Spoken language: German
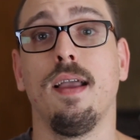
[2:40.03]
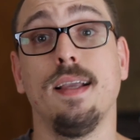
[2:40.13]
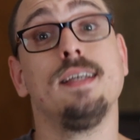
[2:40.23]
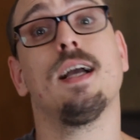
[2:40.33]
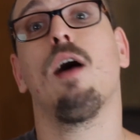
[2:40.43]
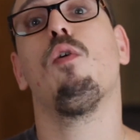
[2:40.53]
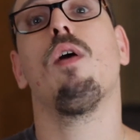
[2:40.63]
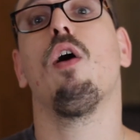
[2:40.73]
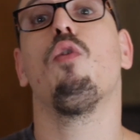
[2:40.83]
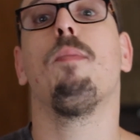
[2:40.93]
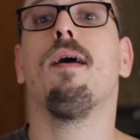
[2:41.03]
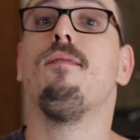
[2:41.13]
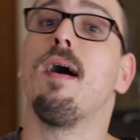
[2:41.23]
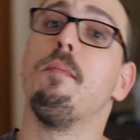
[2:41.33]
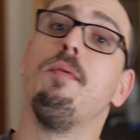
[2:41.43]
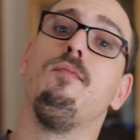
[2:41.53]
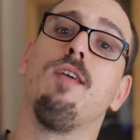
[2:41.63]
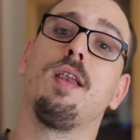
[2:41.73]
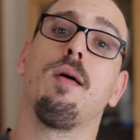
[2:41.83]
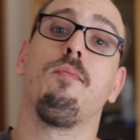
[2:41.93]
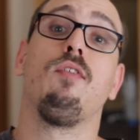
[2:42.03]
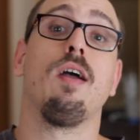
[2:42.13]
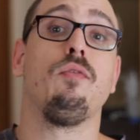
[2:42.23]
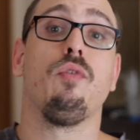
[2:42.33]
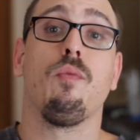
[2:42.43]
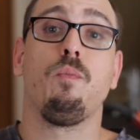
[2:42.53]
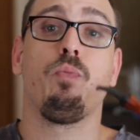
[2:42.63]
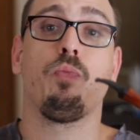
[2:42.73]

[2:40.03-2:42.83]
Ich rauche auch bei warmem Wetter Pfeife